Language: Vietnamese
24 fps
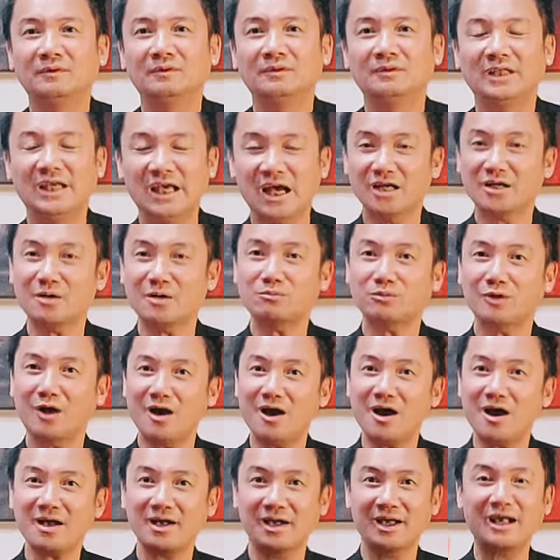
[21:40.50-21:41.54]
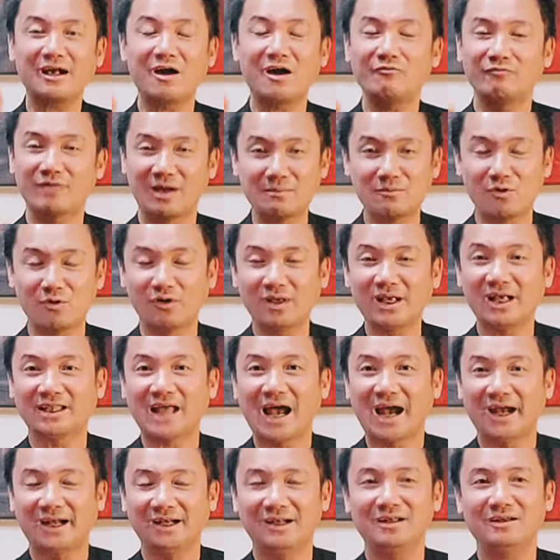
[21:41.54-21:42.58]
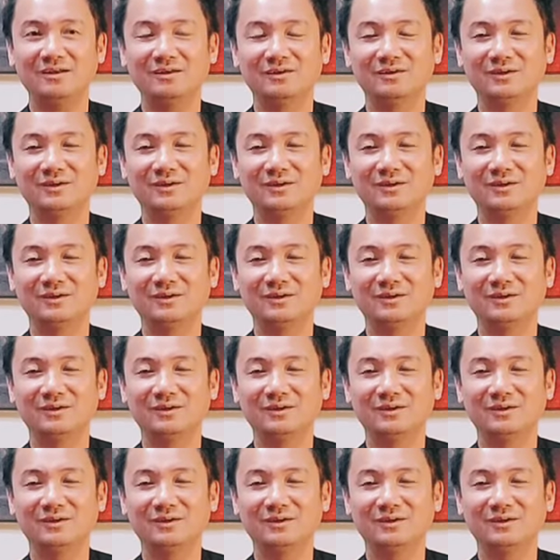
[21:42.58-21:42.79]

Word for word: thì ở trong đó cái không phản bội về thầy đó